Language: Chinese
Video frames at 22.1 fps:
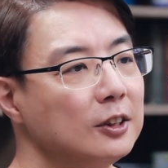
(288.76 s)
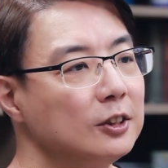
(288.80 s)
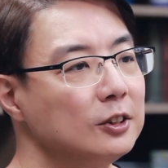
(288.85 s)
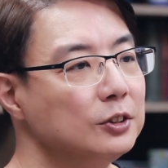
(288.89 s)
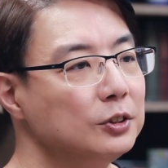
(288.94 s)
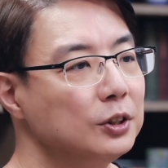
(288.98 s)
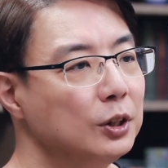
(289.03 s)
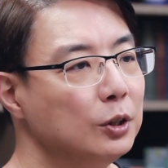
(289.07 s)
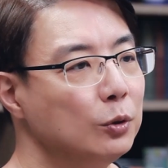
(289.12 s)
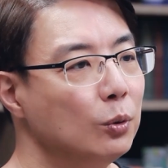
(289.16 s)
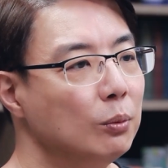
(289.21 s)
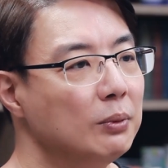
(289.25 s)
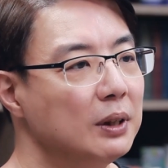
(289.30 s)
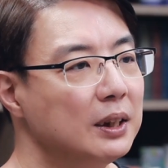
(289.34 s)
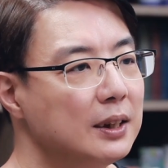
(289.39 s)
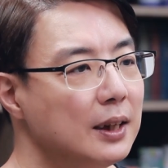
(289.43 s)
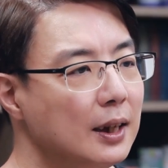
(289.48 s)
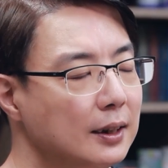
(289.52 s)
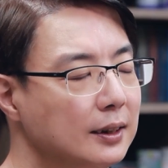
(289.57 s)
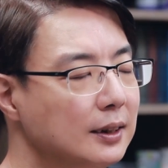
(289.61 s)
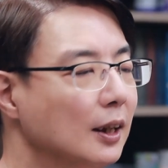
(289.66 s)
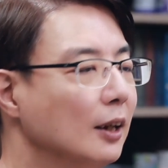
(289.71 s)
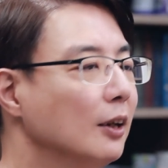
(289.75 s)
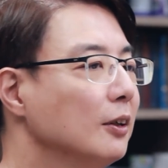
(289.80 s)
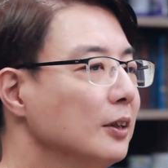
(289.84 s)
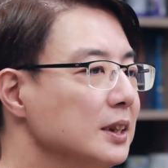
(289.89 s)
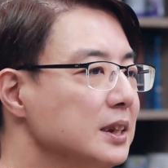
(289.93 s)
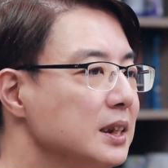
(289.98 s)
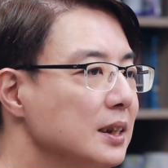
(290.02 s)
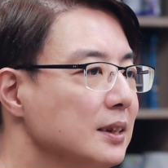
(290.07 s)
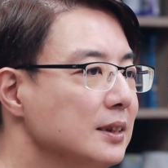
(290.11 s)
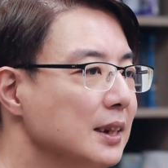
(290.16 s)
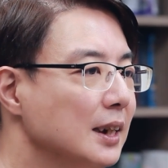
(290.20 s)
所以，我们看到了
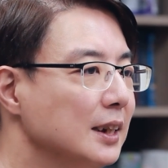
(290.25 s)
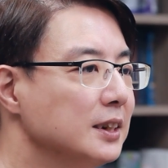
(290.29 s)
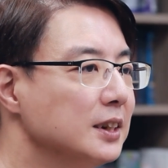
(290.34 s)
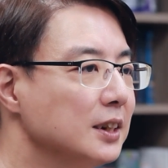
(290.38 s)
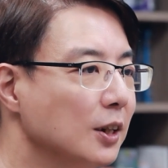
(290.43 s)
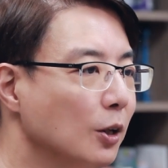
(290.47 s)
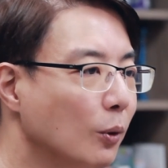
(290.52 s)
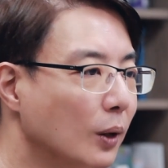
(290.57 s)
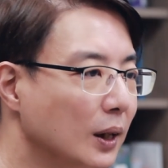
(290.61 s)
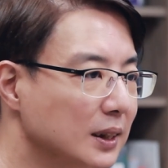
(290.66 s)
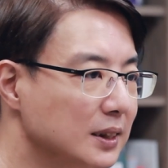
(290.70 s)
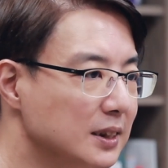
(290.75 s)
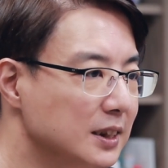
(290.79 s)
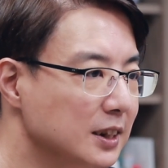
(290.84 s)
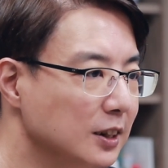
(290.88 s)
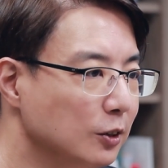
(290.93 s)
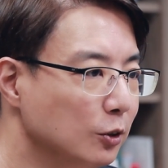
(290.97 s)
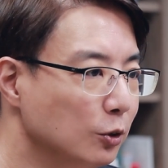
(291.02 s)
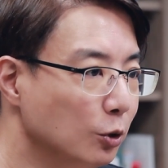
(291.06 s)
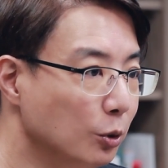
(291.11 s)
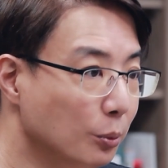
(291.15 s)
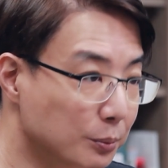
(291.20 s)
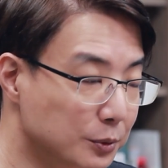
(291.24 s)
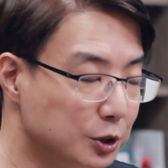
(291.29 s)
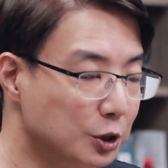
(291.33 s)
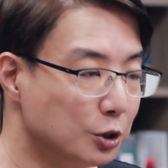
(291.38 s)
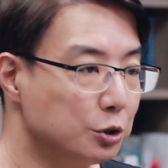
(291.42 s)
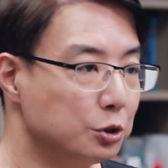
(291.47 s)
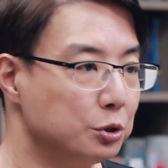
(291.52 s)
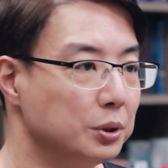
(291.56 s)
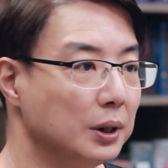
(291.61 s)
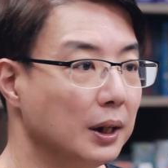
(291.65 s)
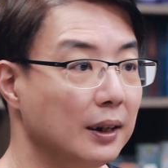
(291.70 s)
现在这个环境，我们就
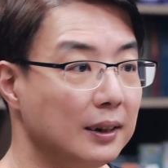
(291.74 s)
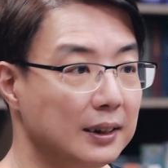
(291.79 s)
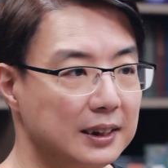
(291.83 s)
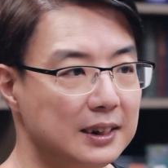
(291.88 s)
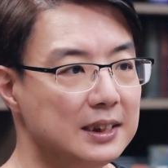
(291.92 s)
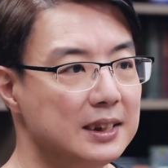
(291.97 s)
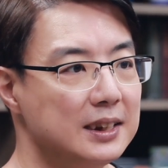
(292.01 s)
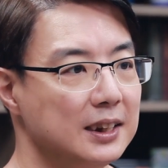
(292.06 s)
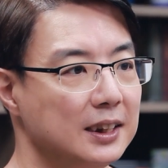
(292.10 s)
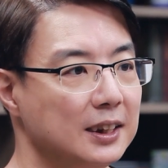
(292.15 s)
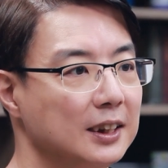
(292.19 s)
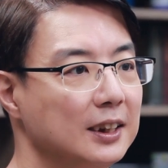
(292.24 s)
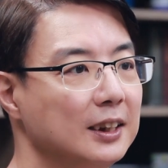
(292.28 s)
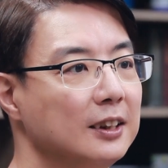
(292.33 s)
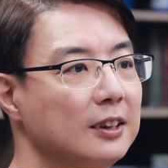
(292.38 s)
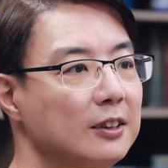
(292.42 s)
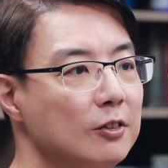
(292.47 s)
需要理解。